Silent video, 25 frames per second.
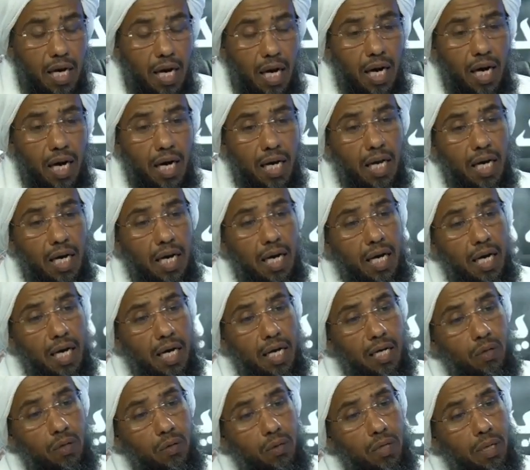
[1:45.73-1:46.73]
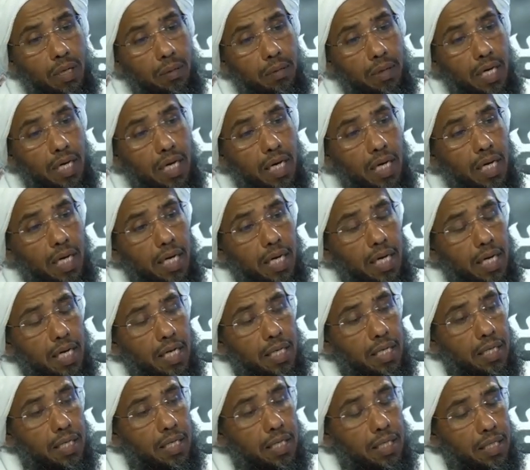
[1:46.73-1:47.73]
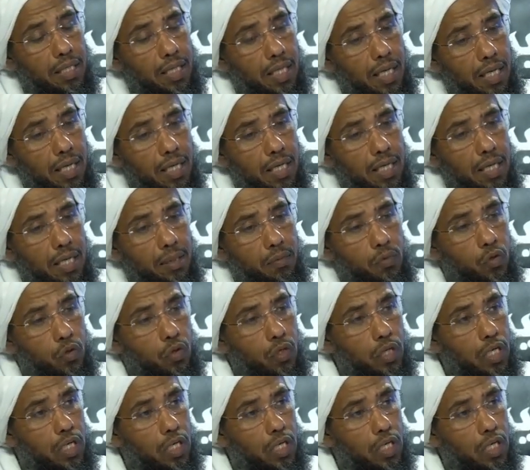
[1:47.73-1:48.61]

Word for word: على العلماء أن يعلموا